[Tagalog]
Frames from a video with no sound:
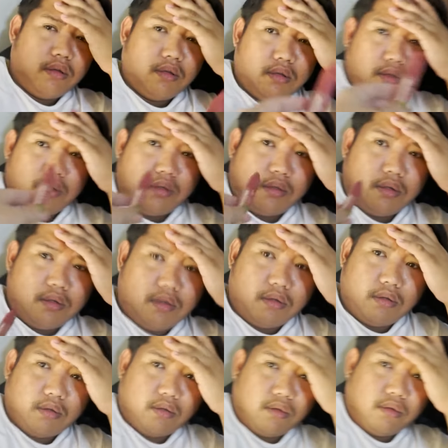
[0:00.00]
din. Ma,
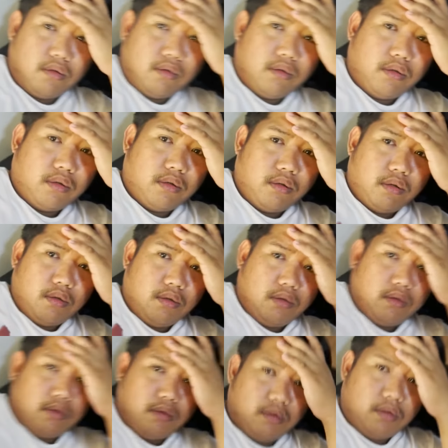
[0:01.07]
ma ano mo.
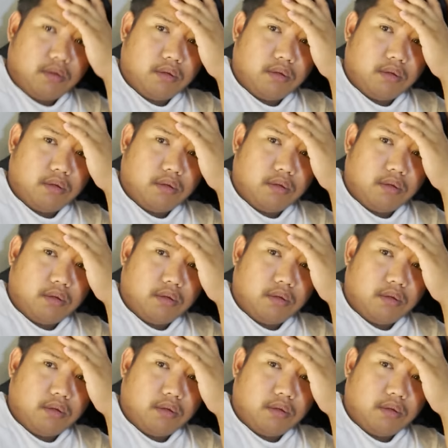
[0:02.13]
Hinti ka